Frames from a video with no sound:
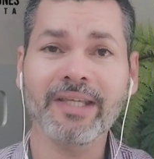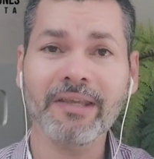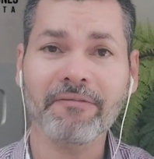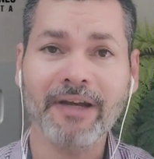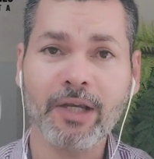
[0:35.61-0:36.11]
e
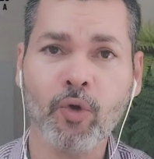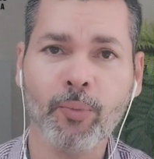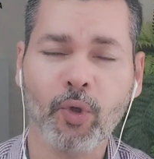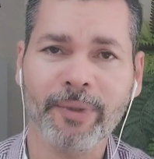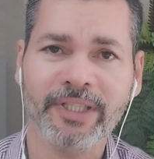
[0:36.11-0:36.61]
que vai
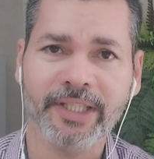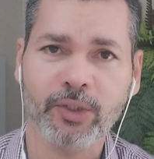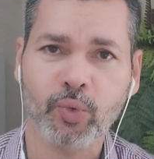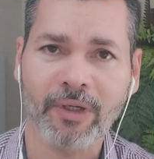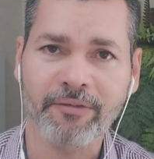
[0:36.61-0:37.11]
comprometer
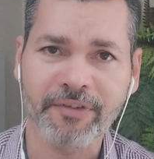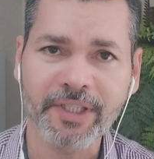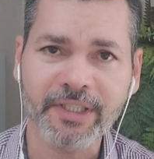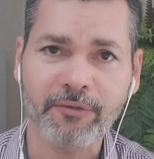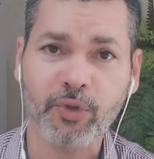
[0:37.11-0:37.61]
a tua
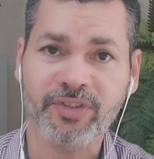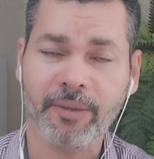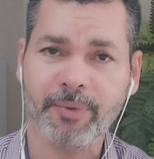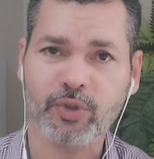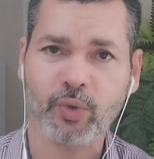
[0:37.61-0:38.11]
vida,
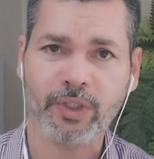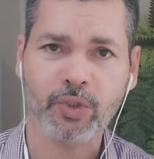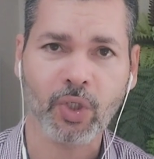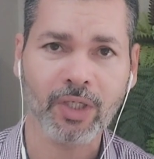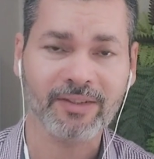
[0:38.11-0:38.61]
você pessoa
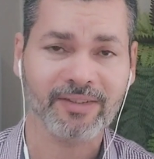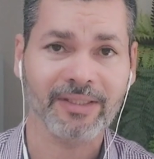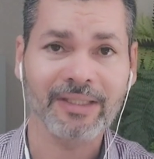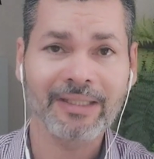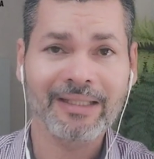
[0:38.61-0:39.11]
idosa,